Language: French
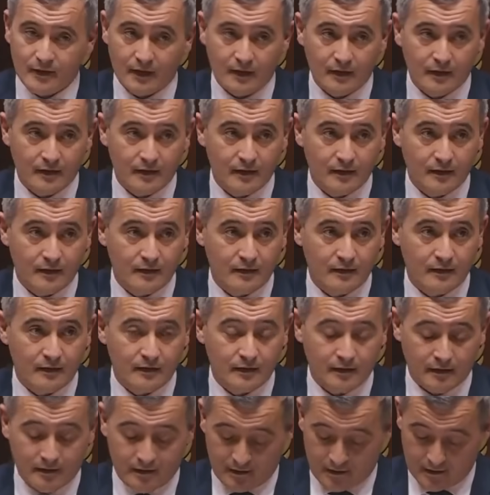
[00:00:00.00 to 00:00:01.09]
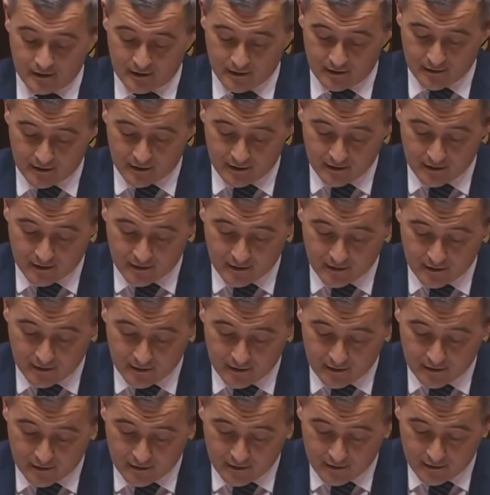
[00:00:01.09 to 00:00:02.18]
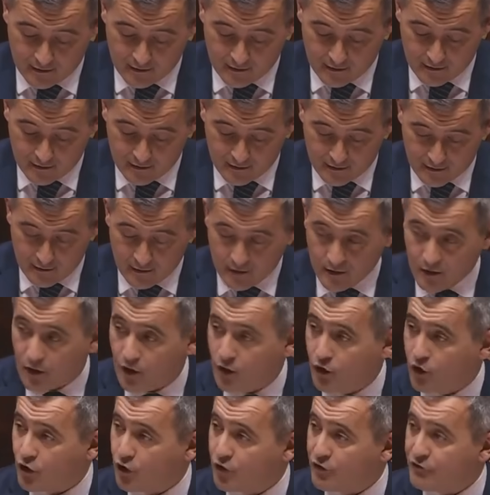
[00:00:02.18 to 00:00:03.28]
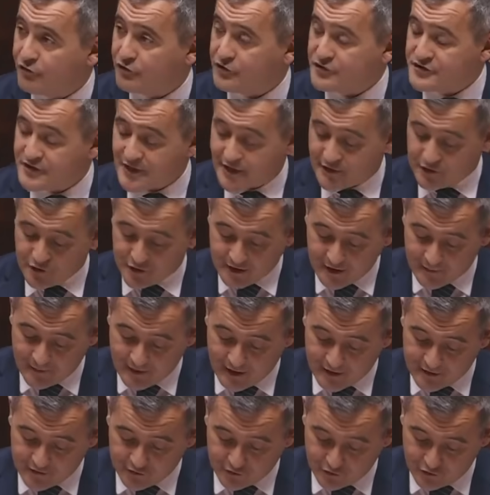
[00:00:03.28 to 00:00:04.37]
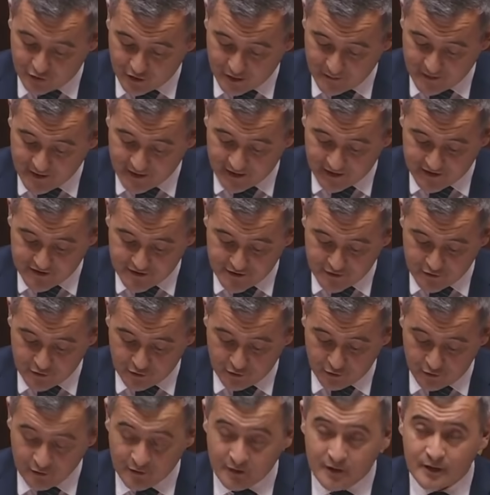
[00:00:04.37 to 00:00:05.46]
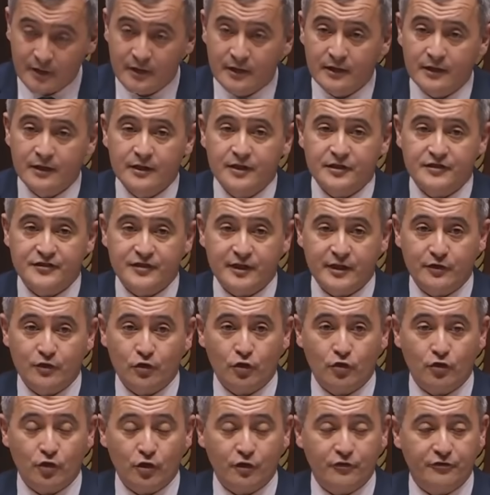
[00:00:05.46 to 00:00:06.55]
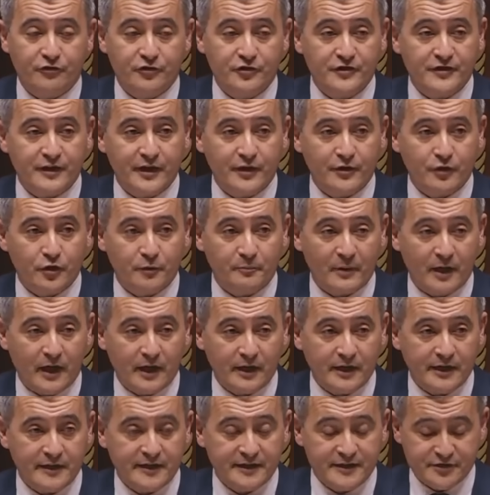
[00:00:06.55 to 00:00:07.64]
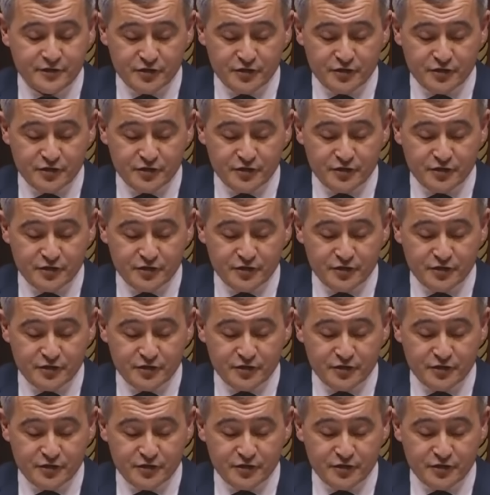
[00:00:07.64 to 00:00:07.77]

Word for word: de Ligue des Champions entre Lens et Séville, interdisant le déplacement des supporters sévillans, officiellement pour éviter les débordements,